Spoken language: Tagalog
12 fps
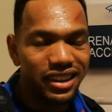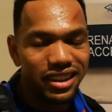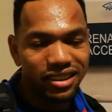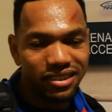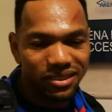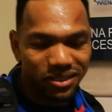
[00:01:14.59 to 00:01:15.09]

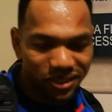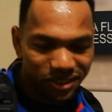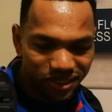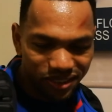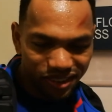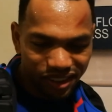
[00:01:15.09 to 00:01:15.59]
So,
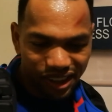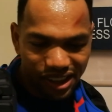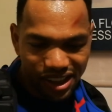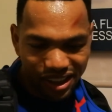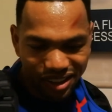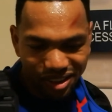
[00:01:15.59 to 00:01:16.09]

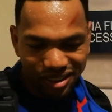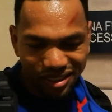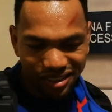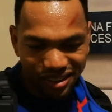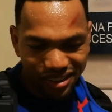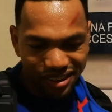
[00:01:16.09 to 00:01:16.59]
kailangan
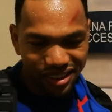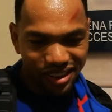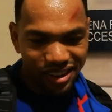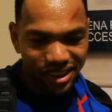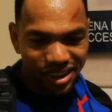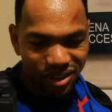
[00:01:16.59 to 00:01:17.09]

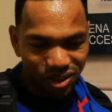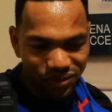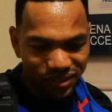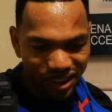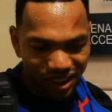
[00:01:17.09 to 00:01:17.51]
maglaro pa rin.